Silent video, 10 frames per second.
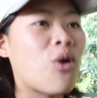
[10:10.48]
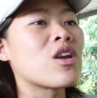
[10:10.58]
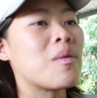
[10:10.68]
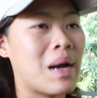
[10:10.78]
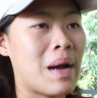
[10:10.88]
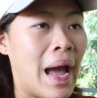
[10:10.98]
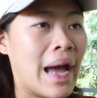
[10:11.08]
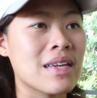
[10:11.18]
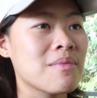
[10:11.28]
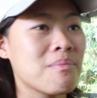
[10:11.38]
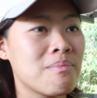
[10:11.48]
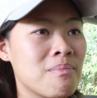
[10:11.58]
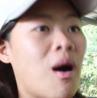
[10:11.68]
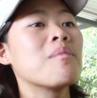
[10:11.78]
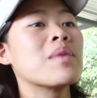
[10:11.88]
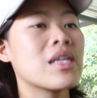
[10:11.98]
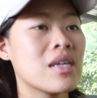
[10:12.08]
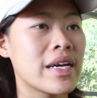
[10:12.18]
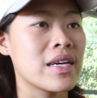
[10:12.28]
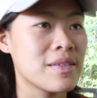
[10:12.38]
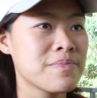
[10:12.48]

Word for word: โกนออกมาบอกมันเลย